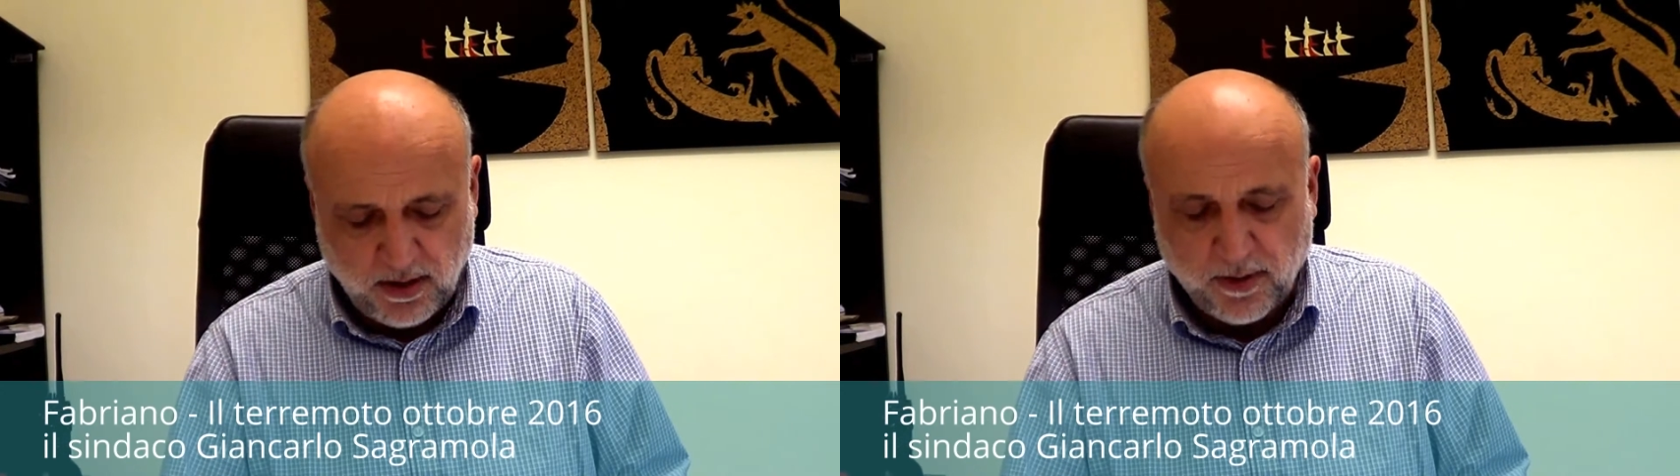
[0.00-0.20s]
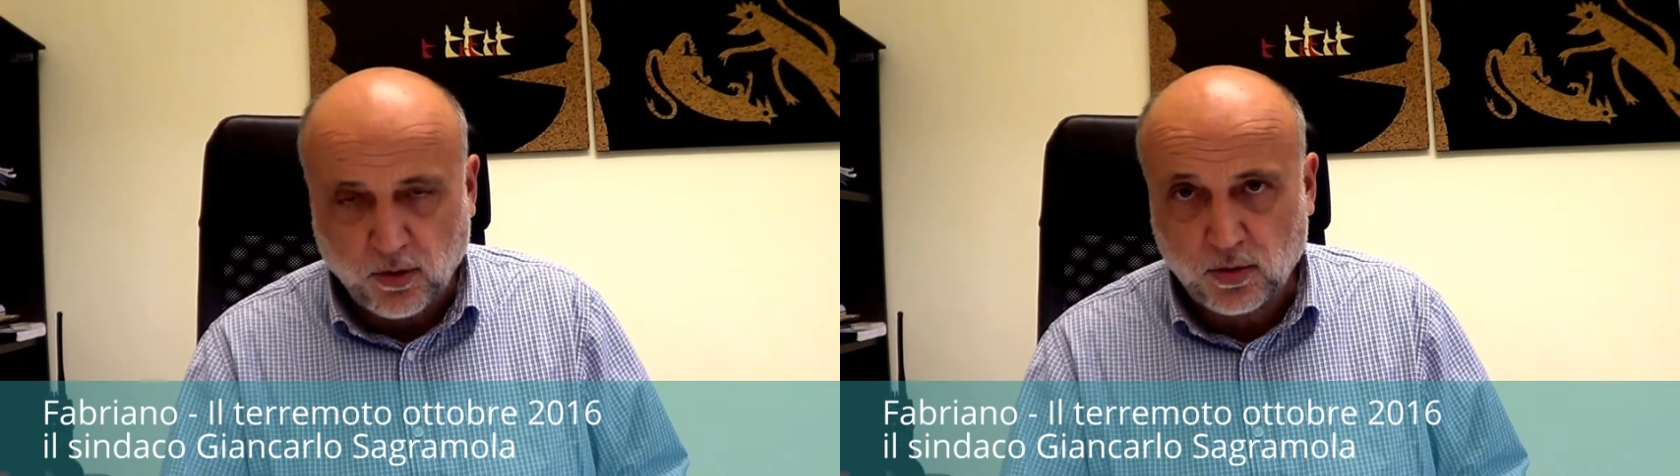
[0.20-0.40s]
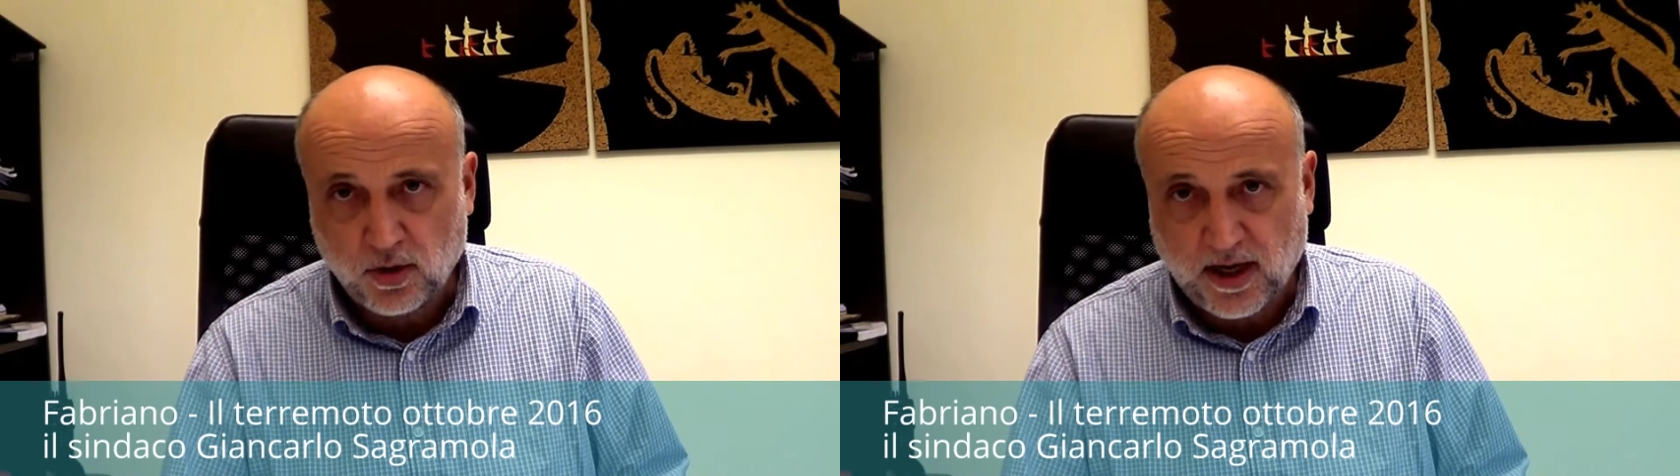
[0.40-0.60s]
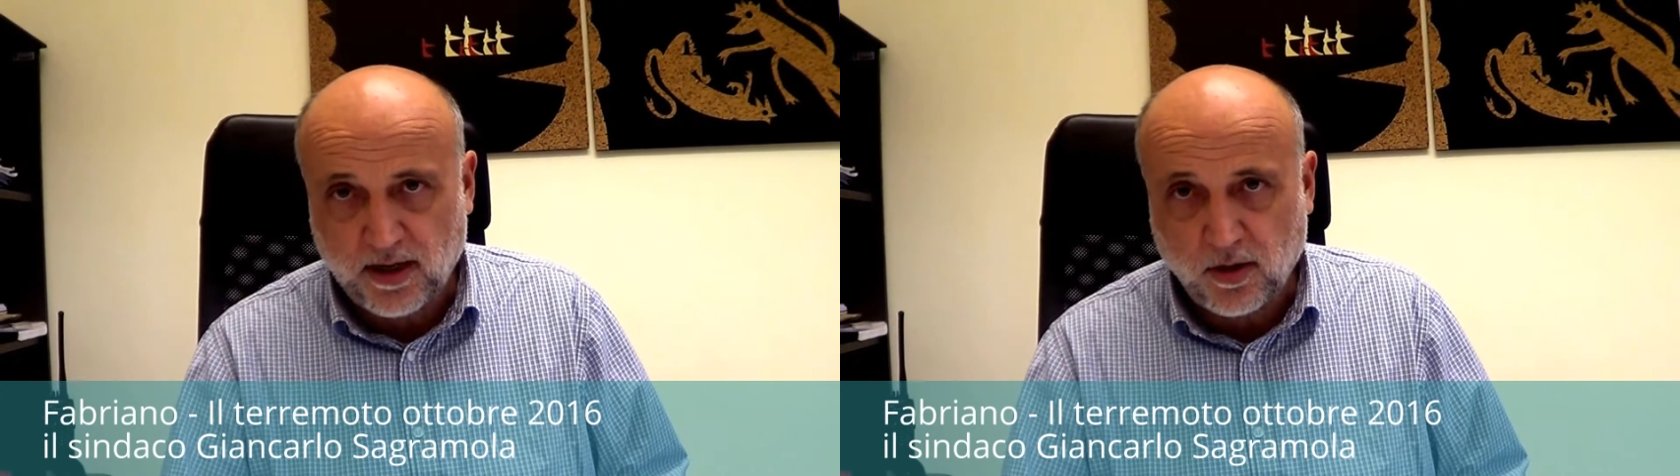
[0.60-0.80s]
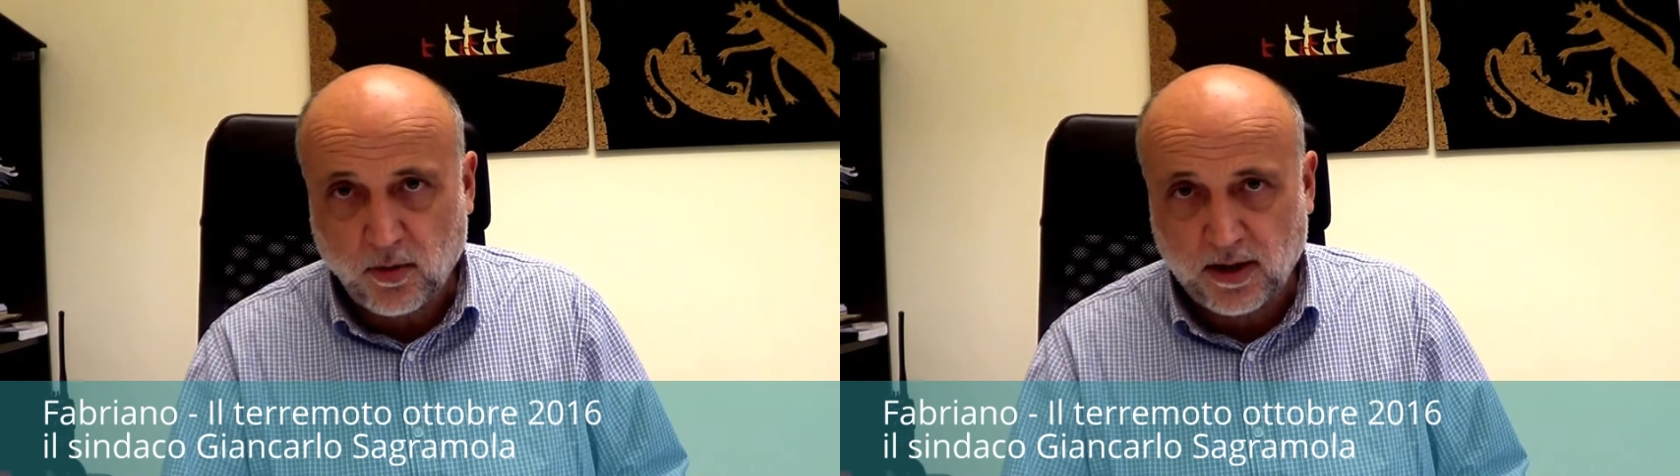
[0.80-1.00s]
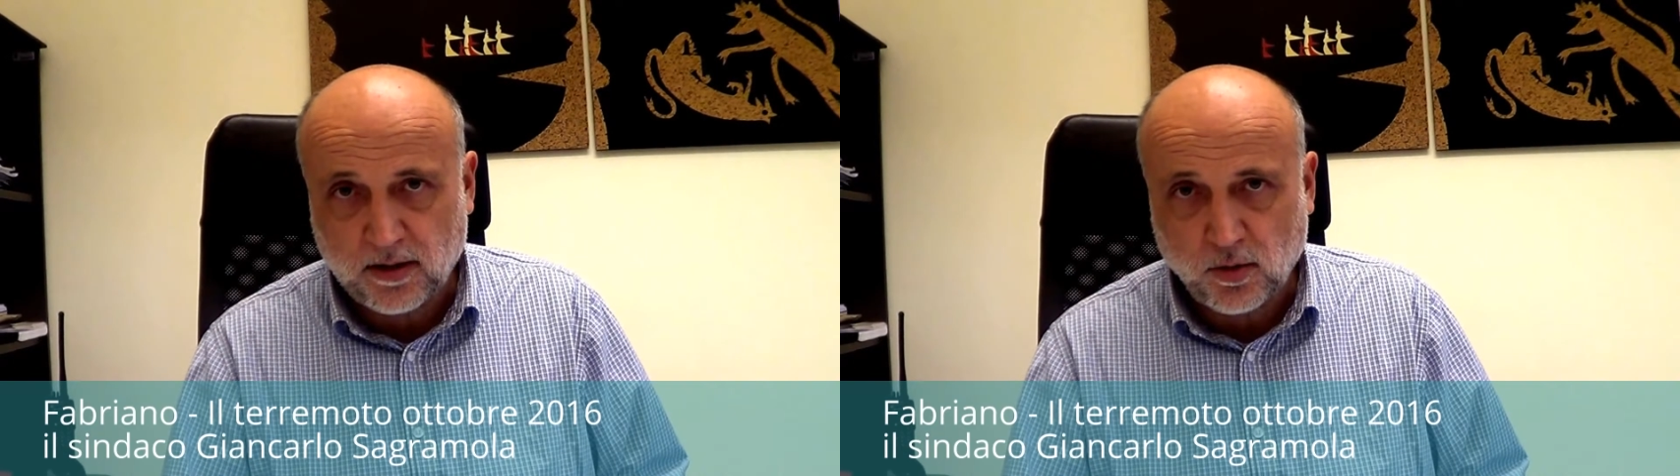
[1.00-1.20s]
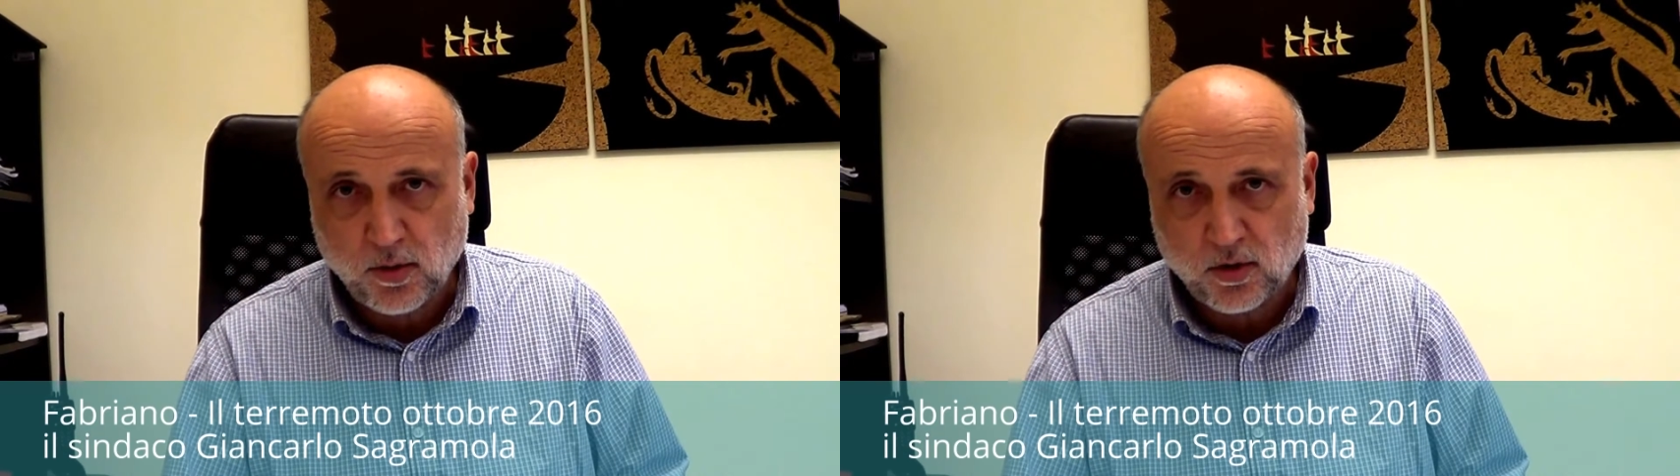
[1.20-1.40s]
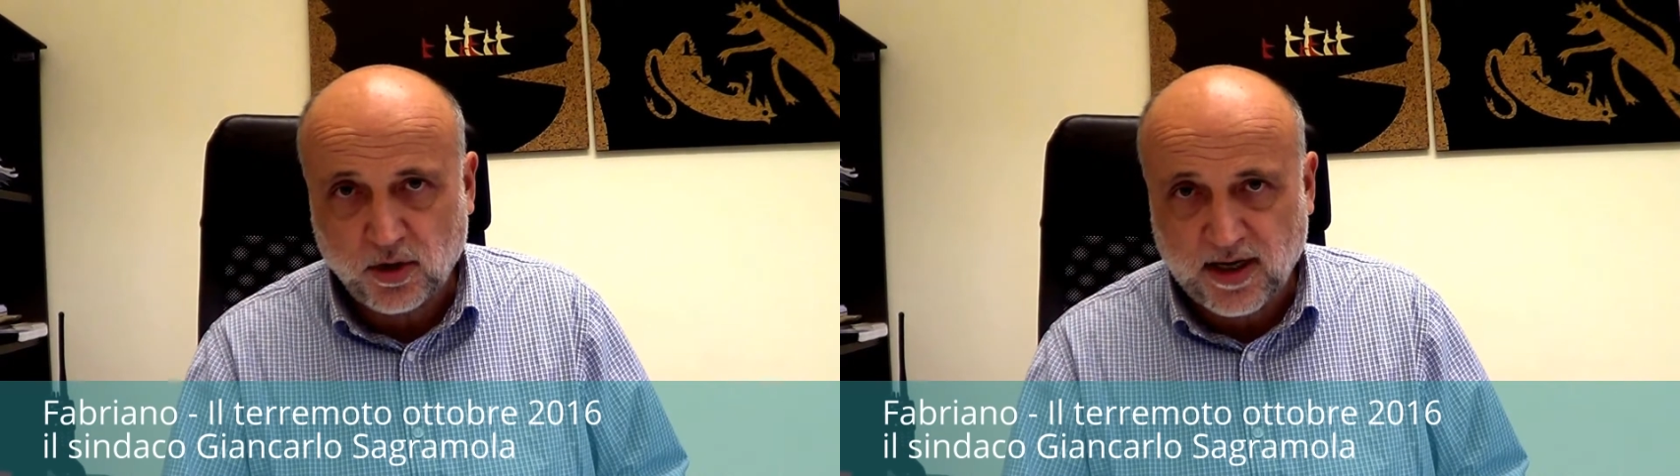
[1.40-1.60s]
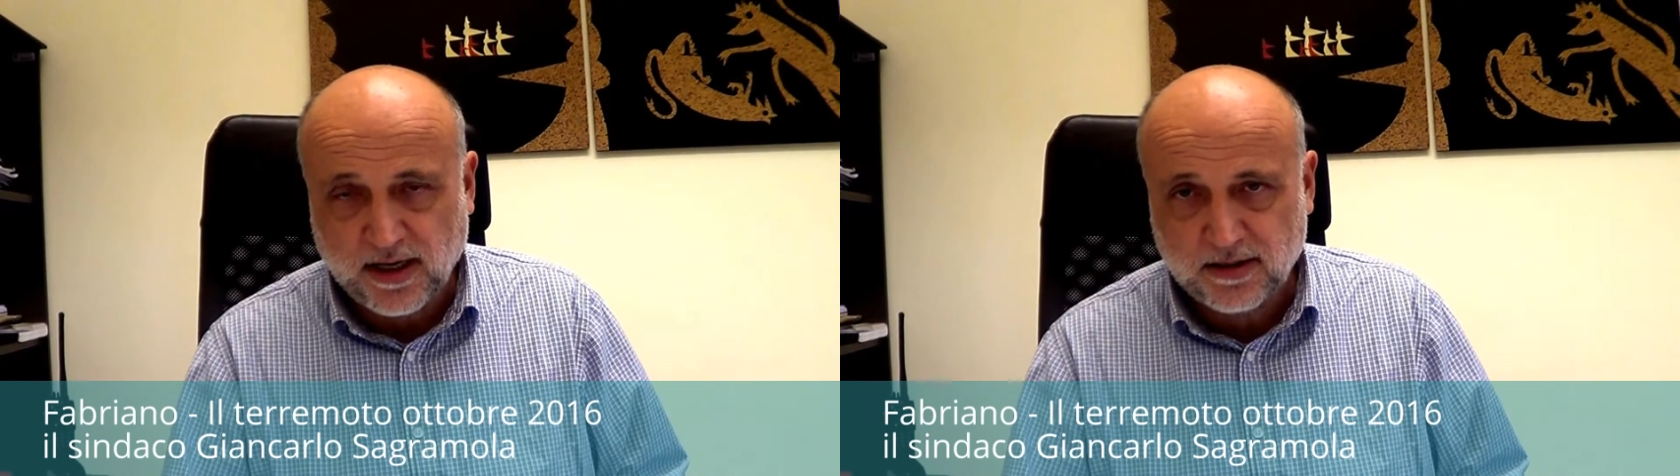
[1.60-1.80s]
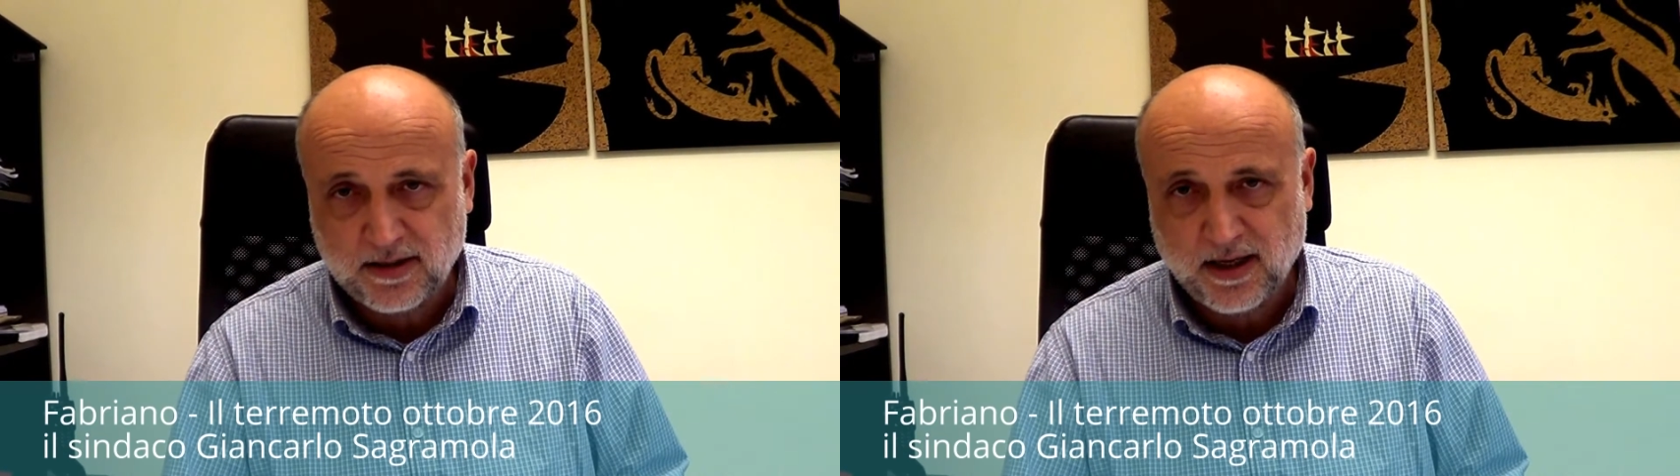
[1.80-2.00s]
per un totale di 42
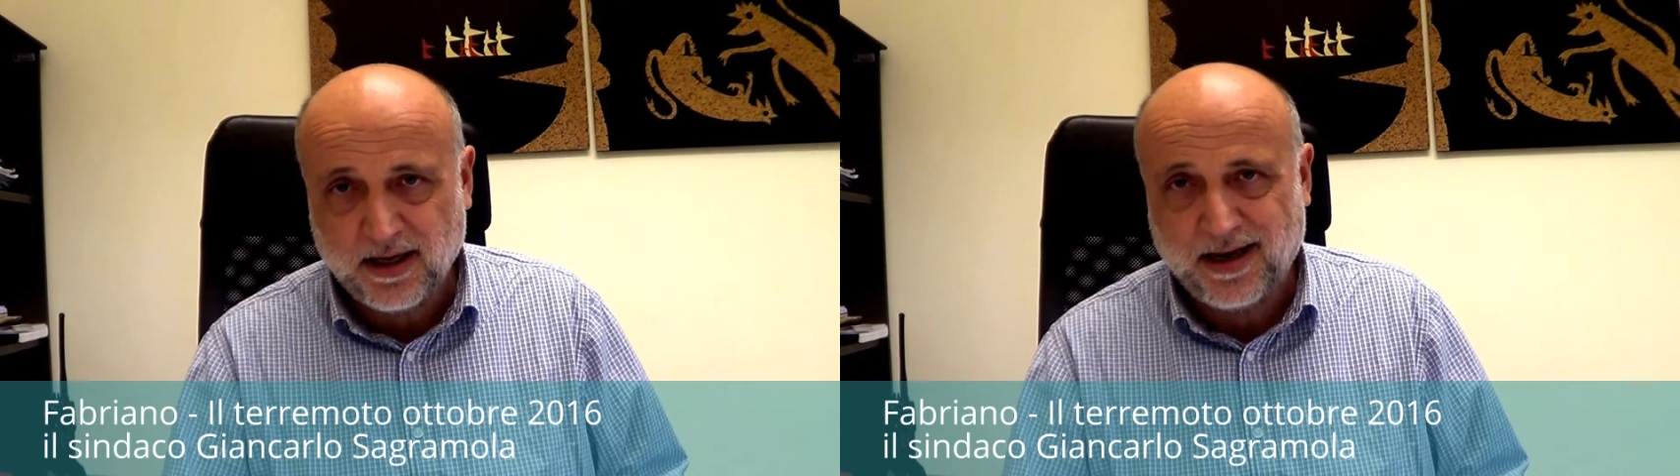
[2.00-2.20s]
ordinanze